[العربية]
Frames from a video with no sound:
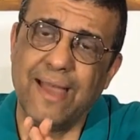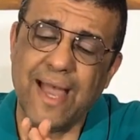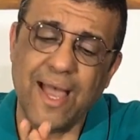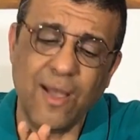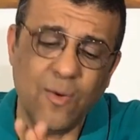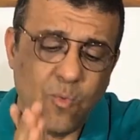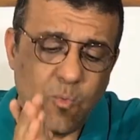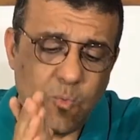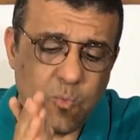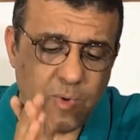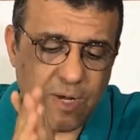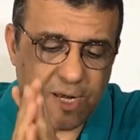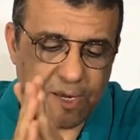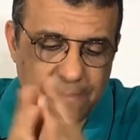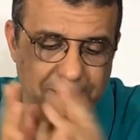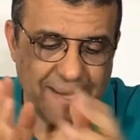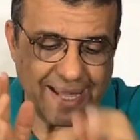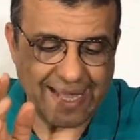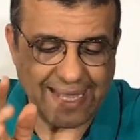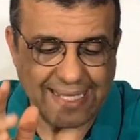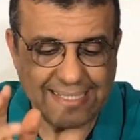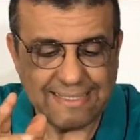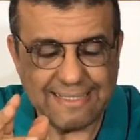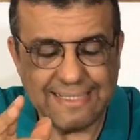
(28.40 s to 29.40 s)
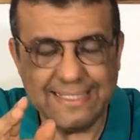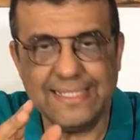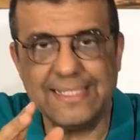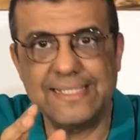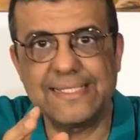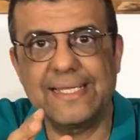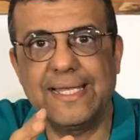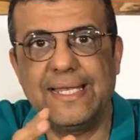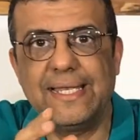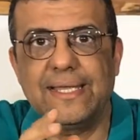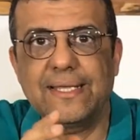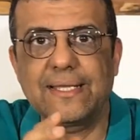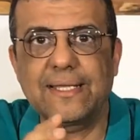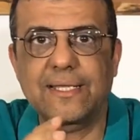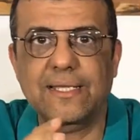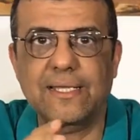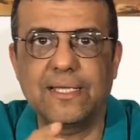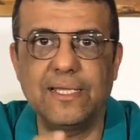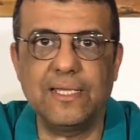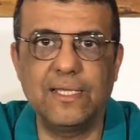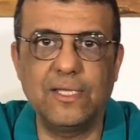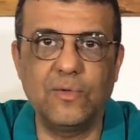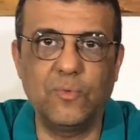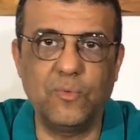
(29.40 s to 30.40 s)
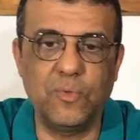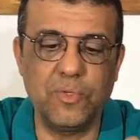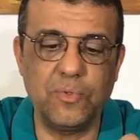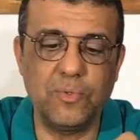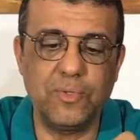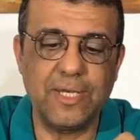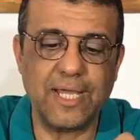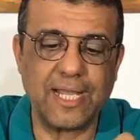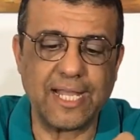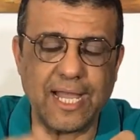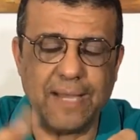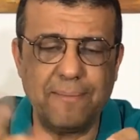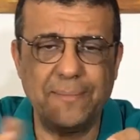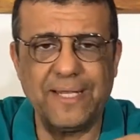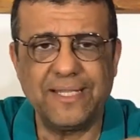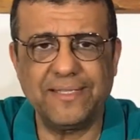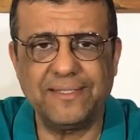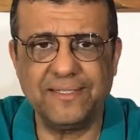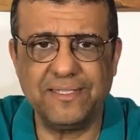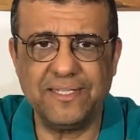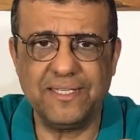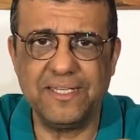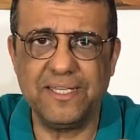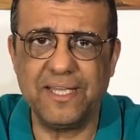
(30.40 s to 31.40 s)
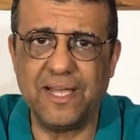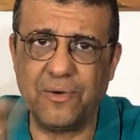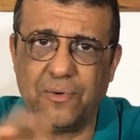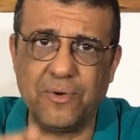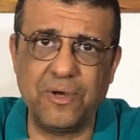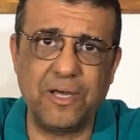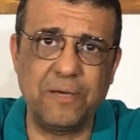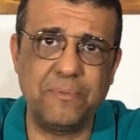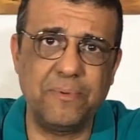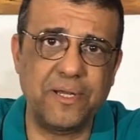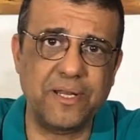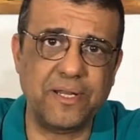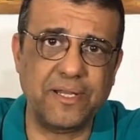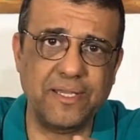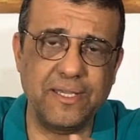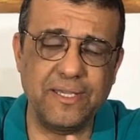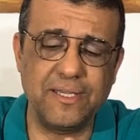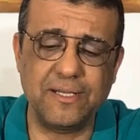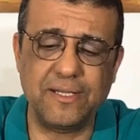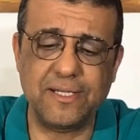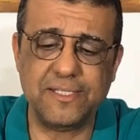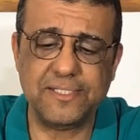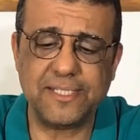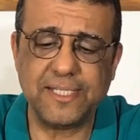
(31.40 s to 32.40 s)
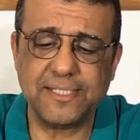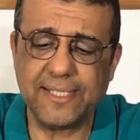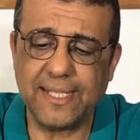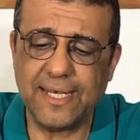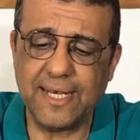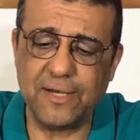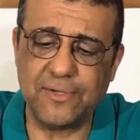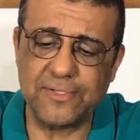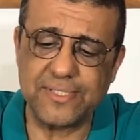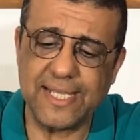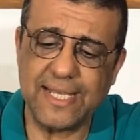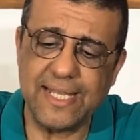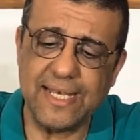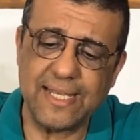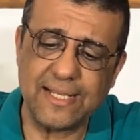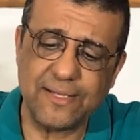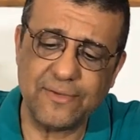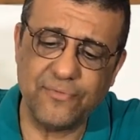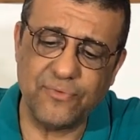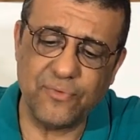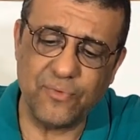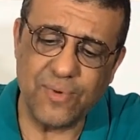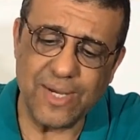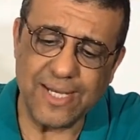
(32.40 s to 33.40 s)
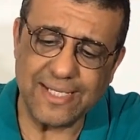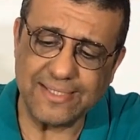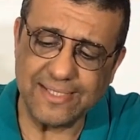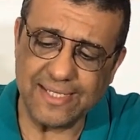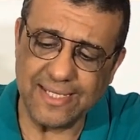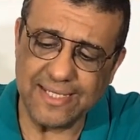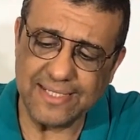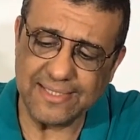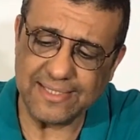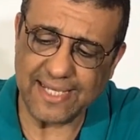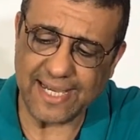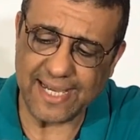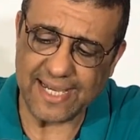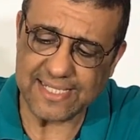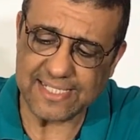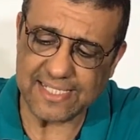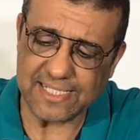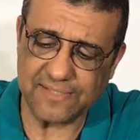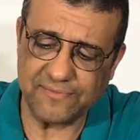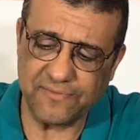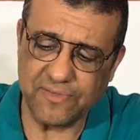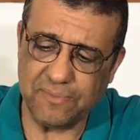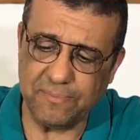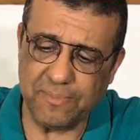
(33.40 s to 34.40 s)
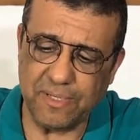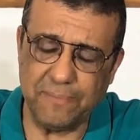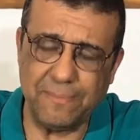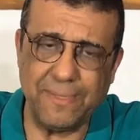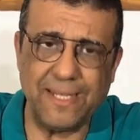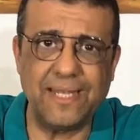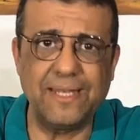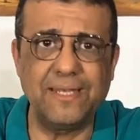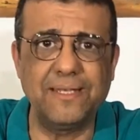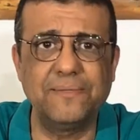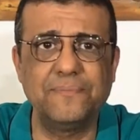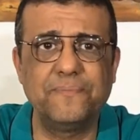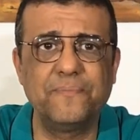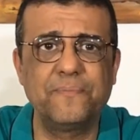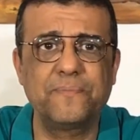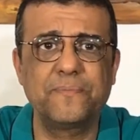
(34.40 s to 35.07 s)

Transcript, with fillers: اول ما حد يسالك ويقول لك عملت ايه او اخبارك ايه خاصه لو سالك في وقت انت حاسس فيه بالملل